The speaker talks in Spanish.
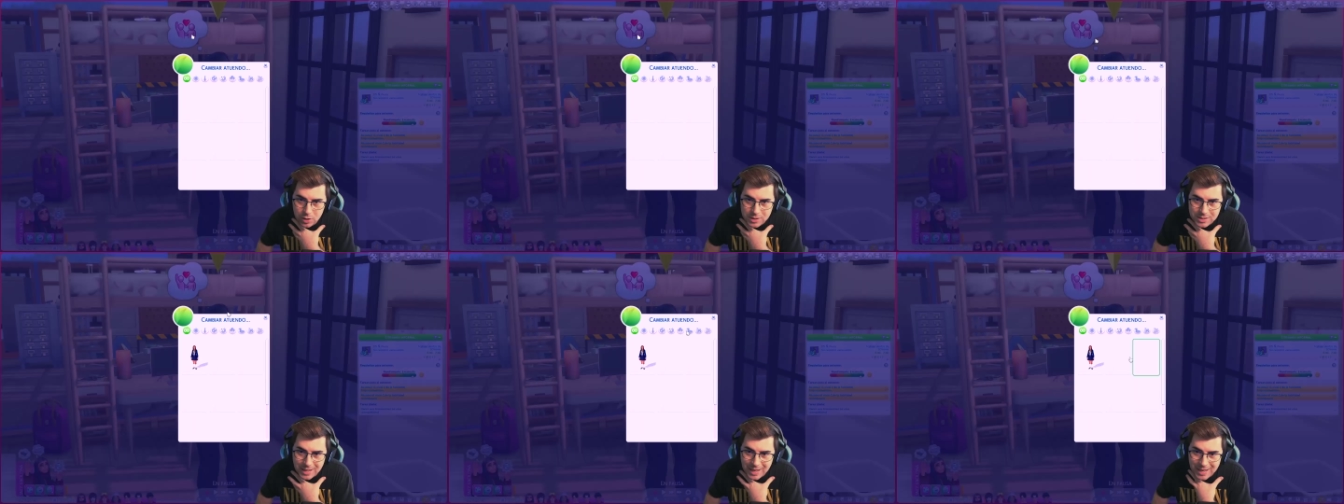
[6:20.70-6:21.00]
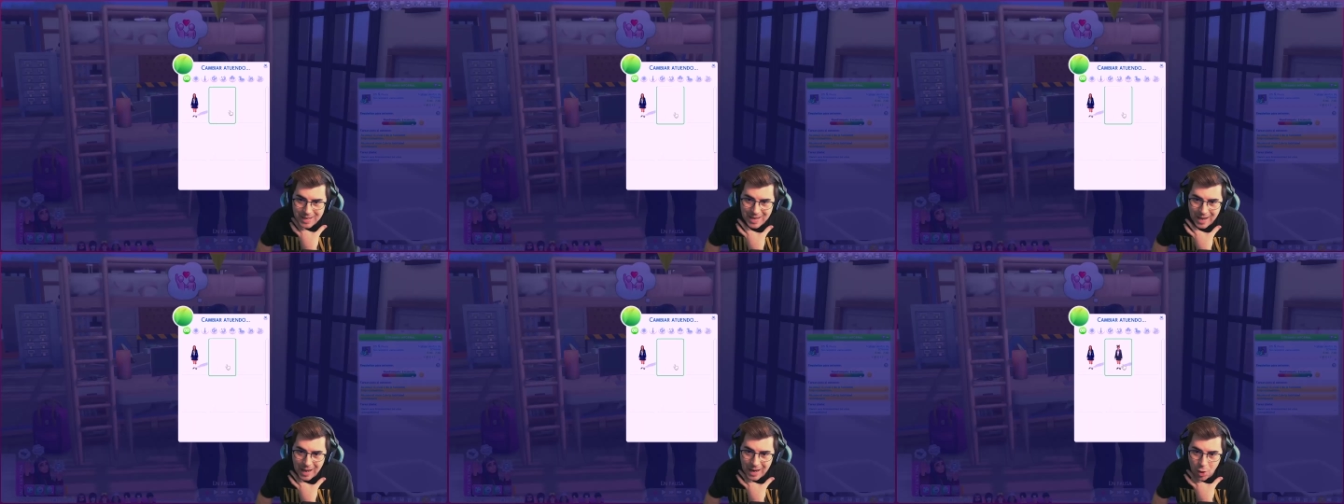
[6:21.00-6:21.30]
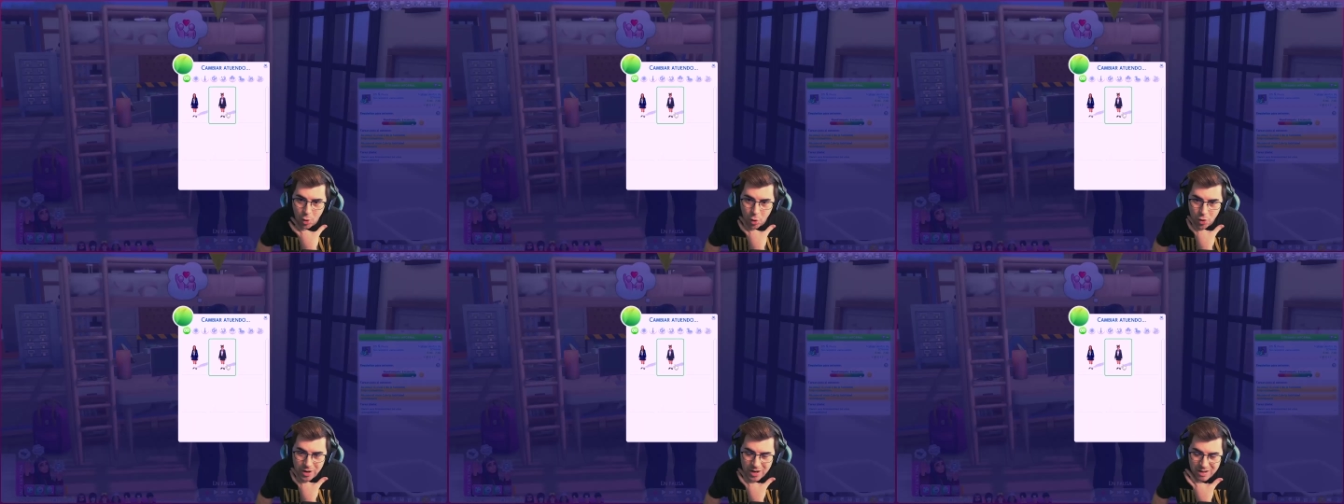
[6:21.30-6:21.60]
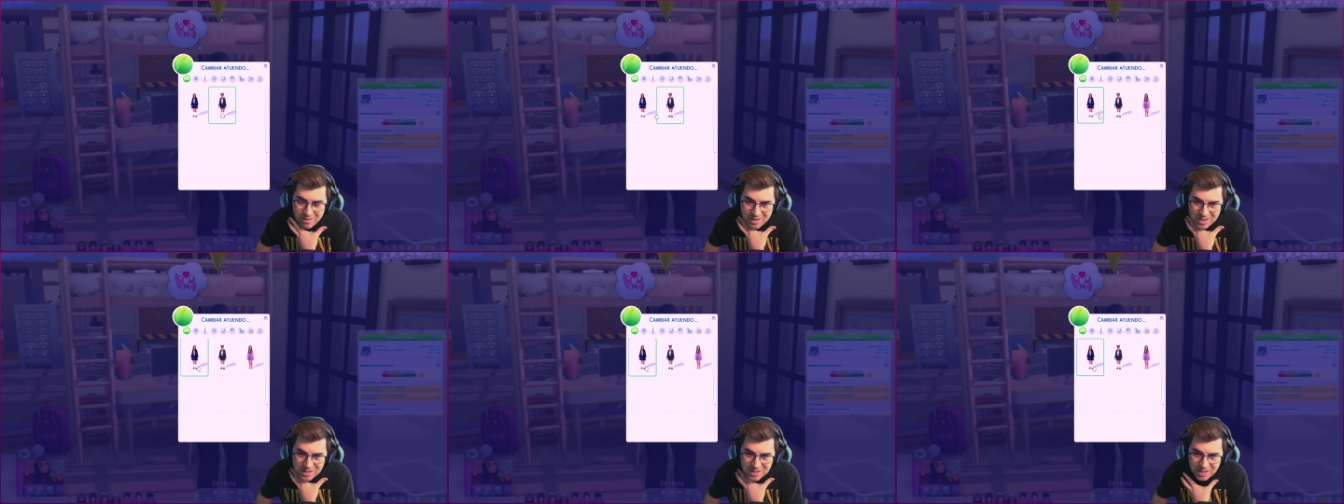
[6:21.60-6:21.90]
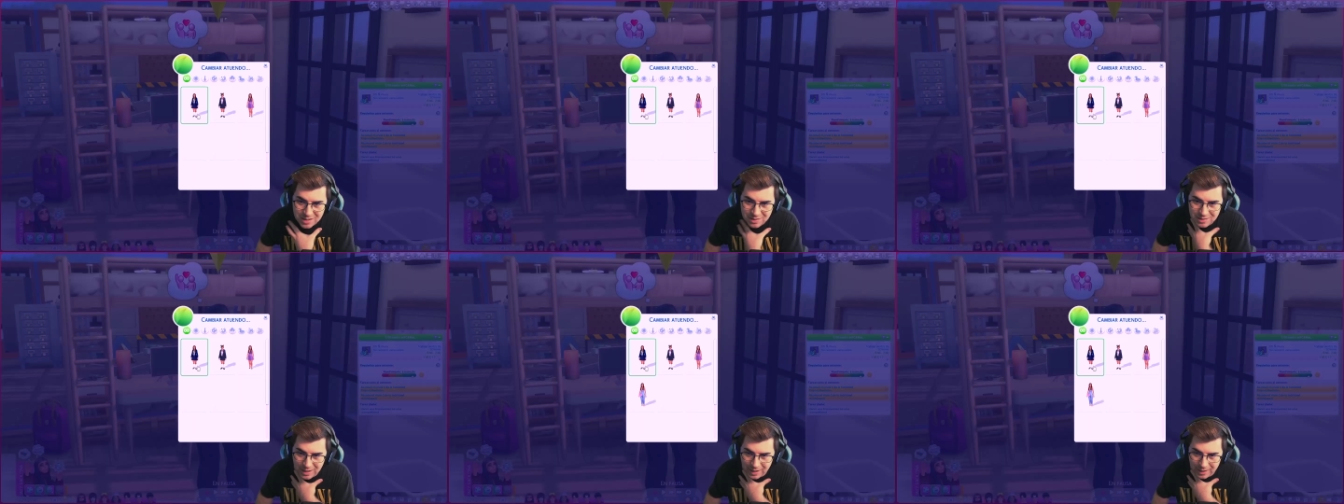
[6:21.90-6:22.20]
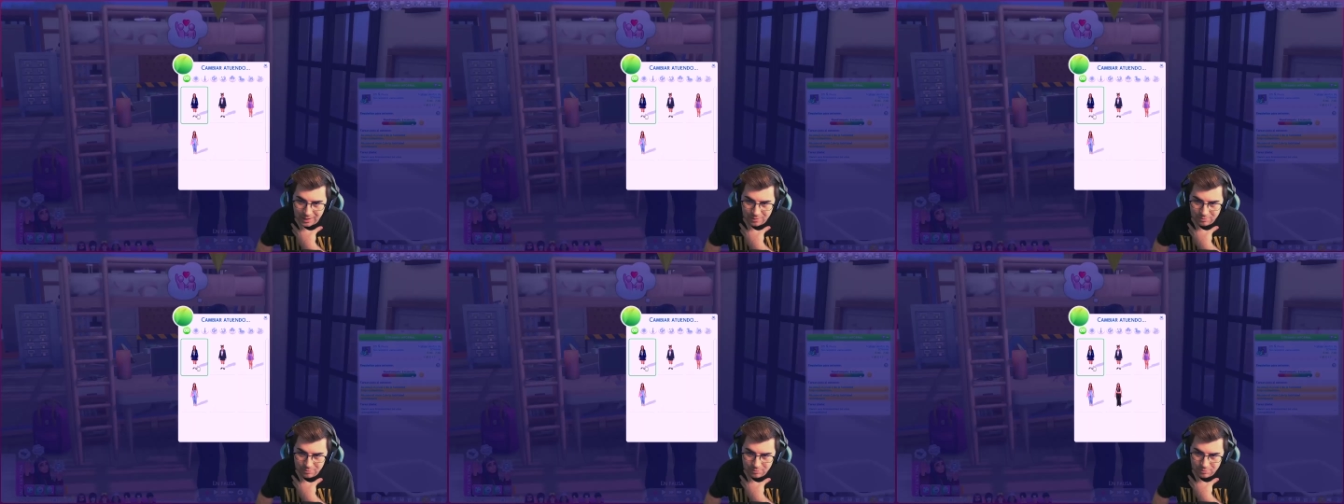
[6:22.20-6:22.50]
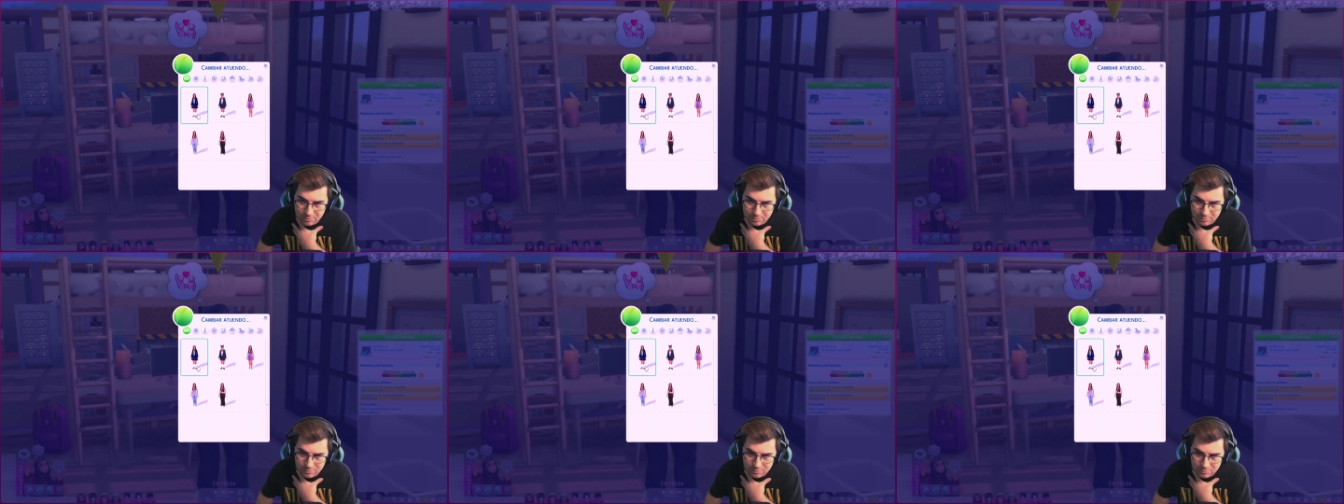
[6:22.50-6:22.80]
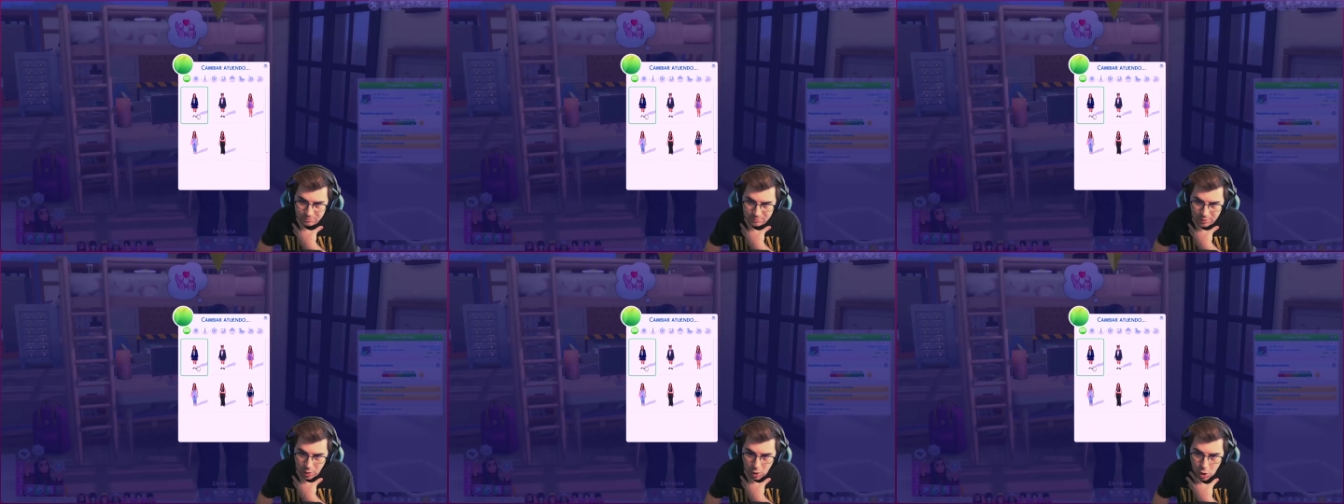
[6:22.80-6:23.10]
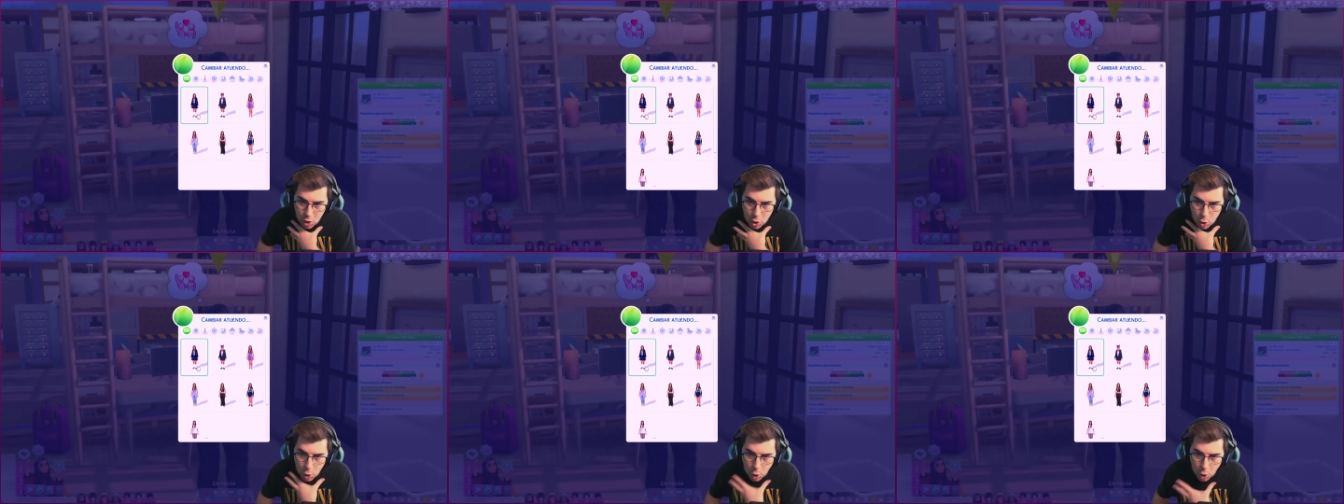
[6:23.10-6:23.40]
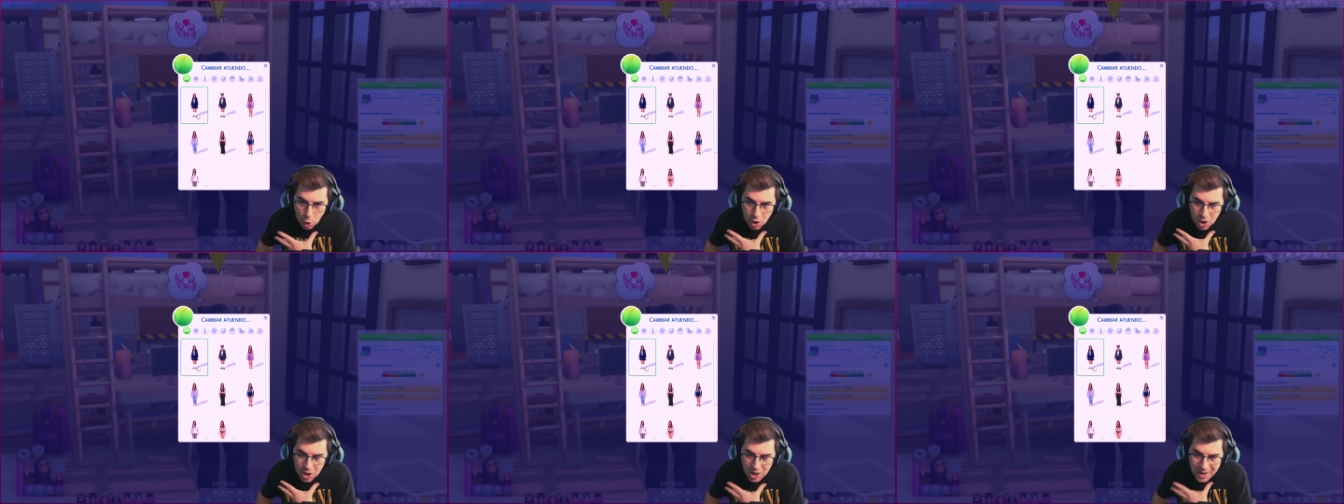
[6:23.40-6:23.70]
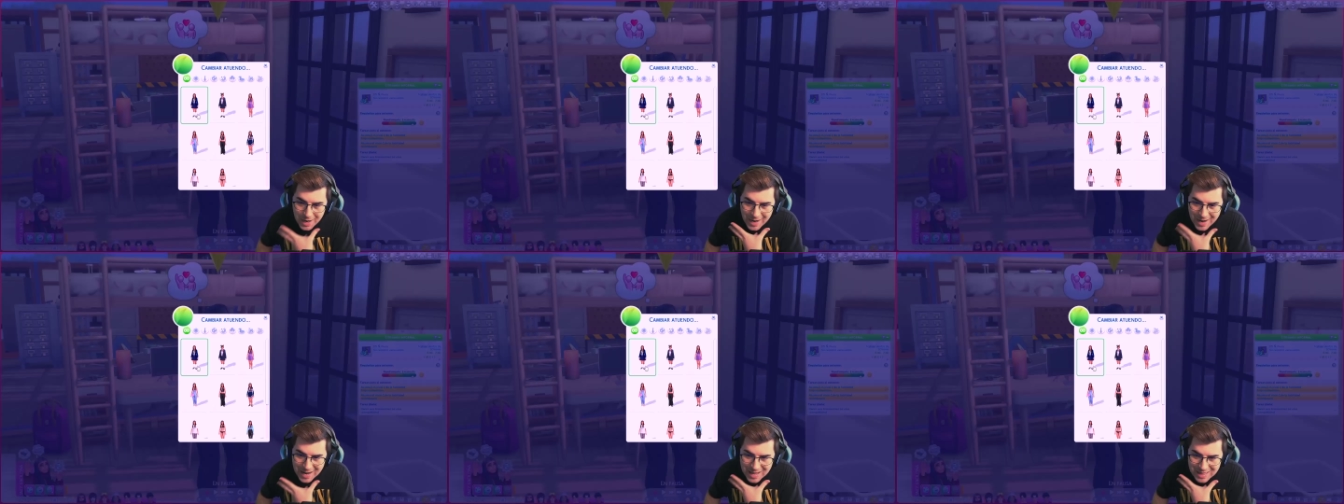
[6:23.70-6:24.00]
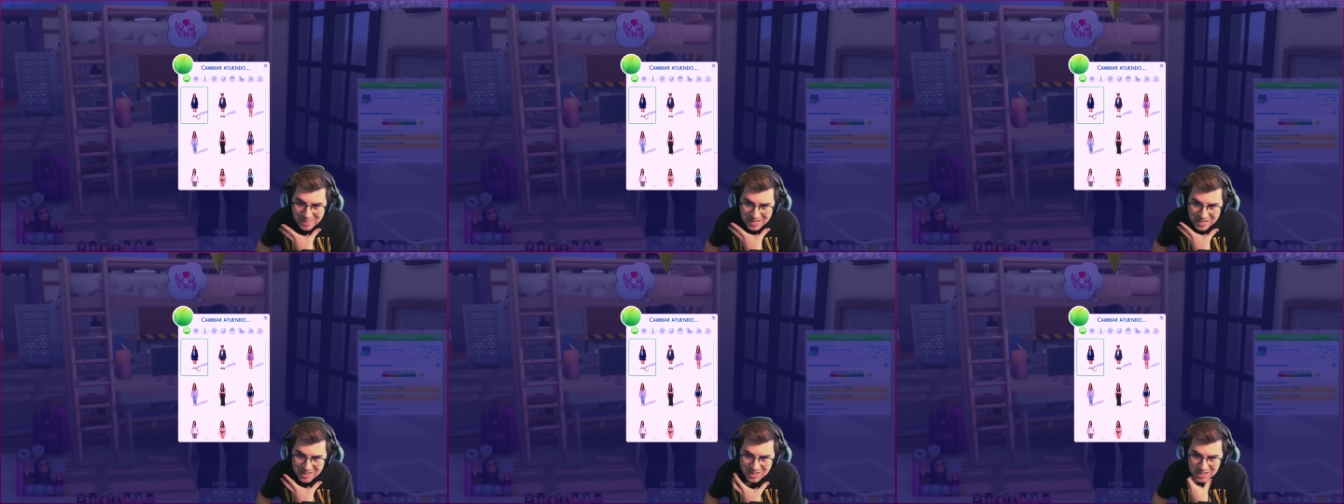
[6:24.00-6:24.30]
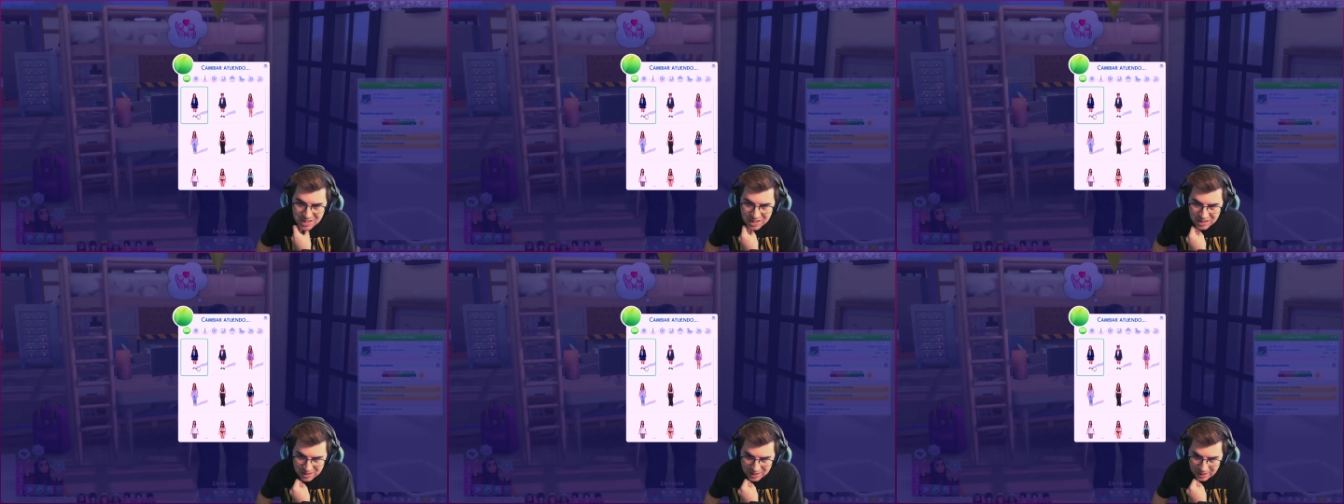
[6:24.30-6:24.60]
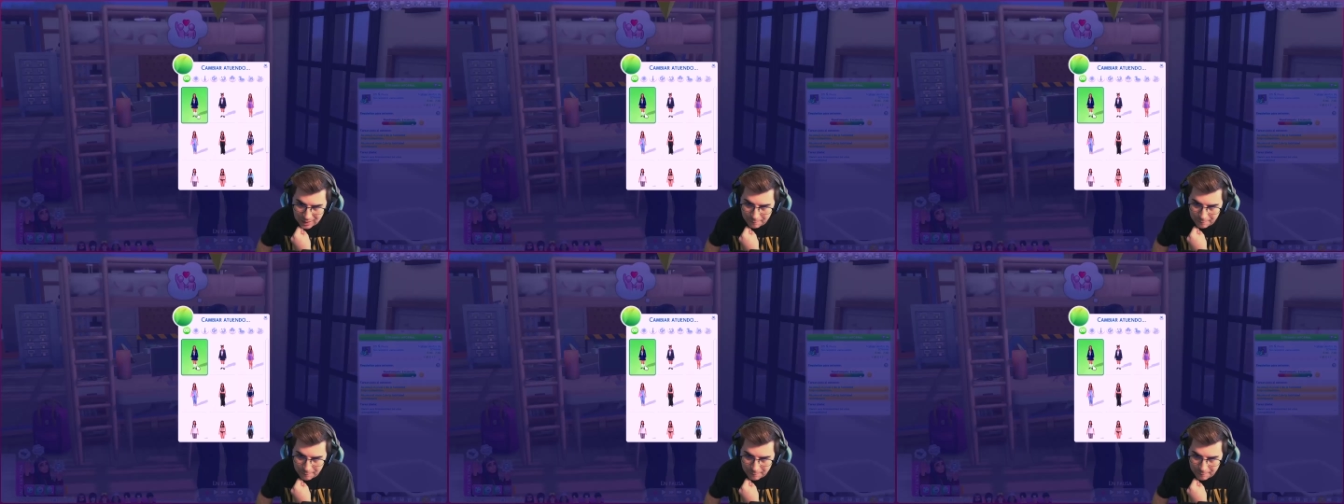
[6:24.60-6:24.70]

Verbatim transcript: es que ella lo necesita. Lo necesita.